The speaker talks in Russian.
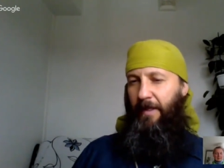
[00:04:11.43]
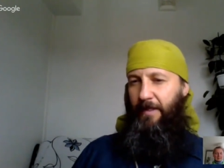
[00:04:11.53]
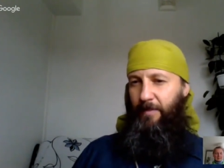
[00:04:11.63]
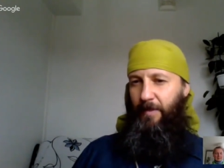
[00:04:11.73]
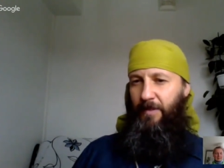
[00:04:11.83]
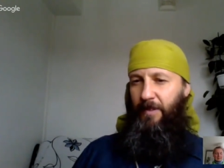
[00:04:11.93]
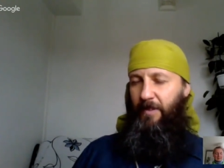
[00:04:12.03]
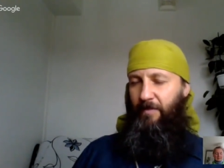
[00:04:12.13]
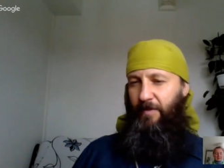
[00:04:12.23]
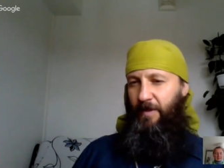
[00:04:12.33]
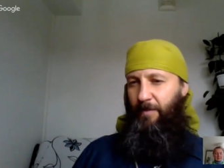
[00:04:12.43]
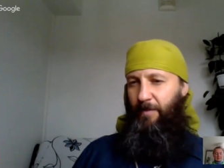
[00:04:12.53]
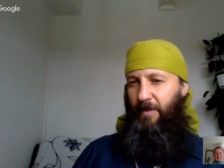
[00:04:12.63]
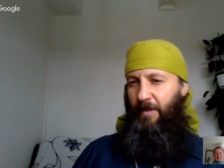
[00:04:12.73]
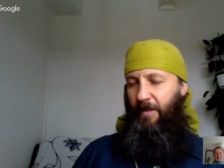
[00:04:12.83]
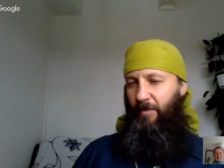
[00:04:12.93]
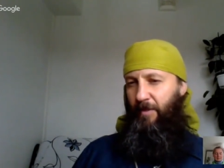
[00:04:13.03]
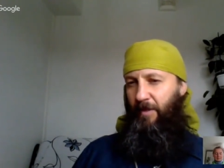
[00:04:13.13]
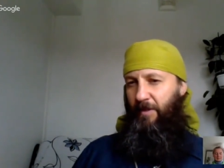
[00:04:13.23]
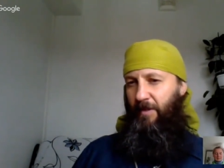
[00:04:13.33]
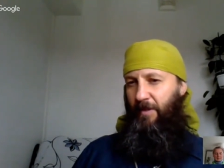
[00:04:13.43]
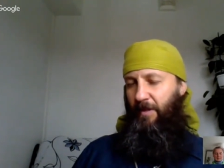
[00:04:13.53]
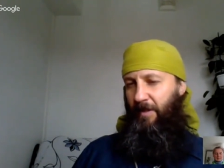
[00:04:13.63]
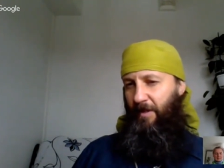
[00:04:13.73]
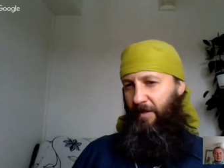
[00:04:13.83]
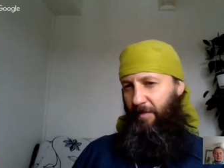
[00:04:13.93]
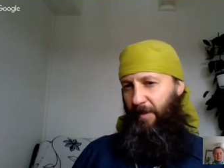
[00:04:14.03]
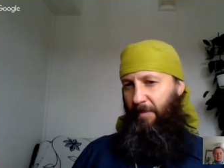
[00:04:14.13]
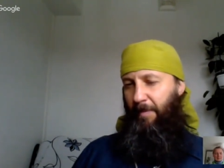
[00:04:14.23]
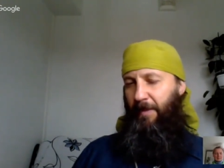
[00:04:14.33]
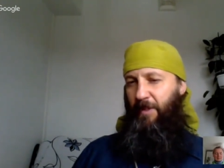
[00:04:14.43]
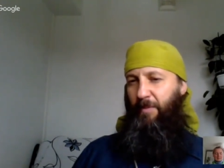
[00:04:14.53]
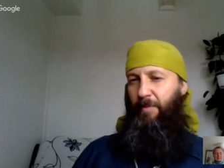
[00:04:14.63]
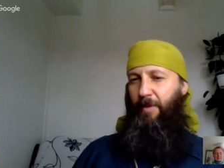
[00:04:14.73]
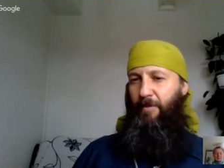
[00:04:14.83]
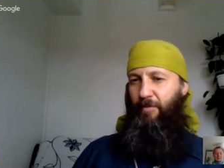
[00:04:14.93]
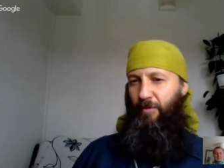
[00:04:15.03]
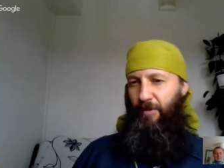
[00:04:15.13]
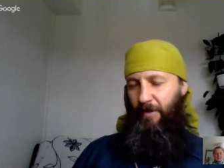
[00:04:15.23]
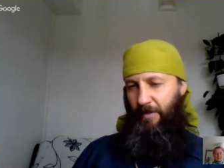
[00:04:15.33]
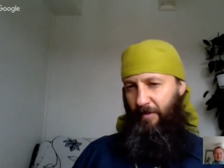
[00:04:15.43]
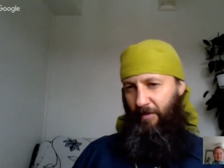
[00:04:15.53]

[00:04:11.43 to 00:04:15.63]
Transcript: изобретения велосипеда, который едет на, при, по принципу паровоза.